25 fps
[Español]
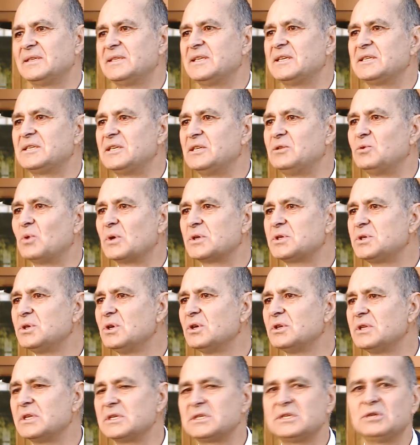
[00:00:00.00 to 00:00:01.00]

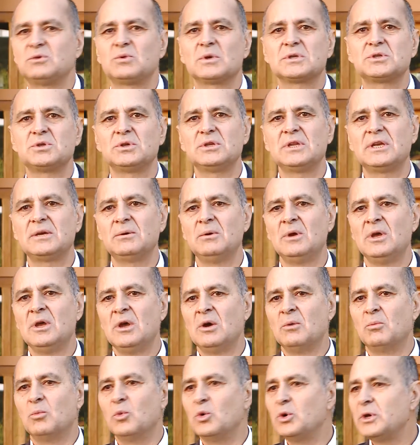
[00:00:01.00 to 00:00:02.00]
situaciones, situaciones
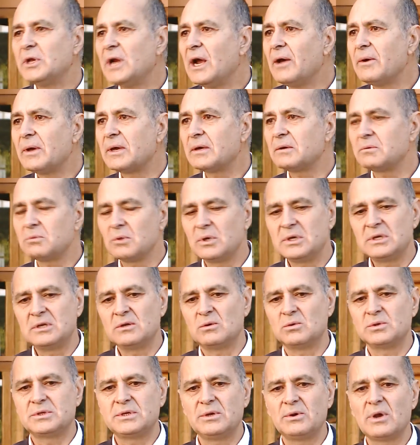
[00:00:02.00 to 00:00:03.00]
muy graves,
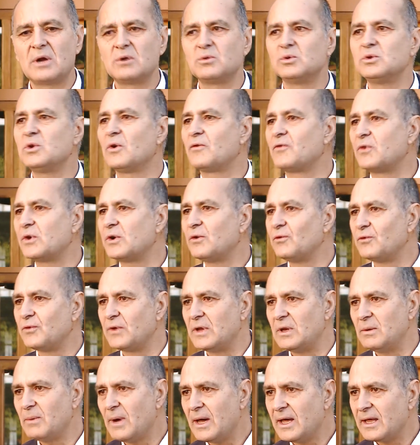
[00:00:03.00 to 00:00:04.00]
inclusive algunas fueron
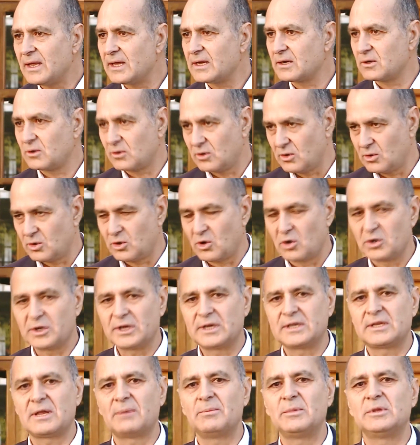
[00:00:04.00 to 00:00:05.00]
filmadas
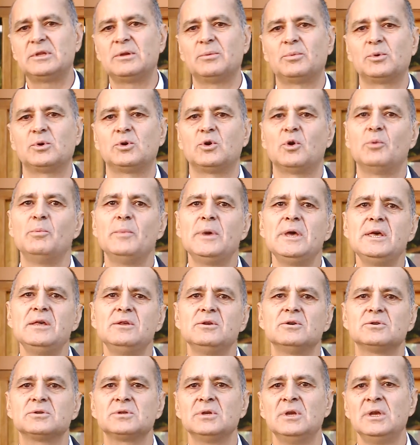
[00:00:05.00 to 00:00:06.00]
concretamente por los
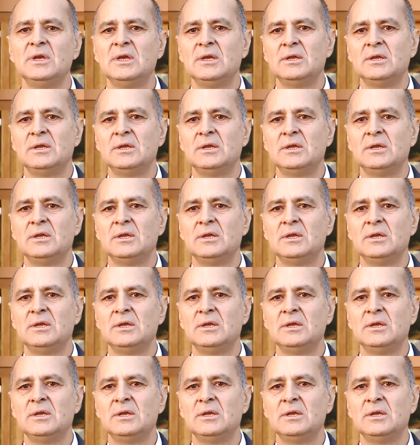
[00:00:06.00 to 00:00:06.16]
medios,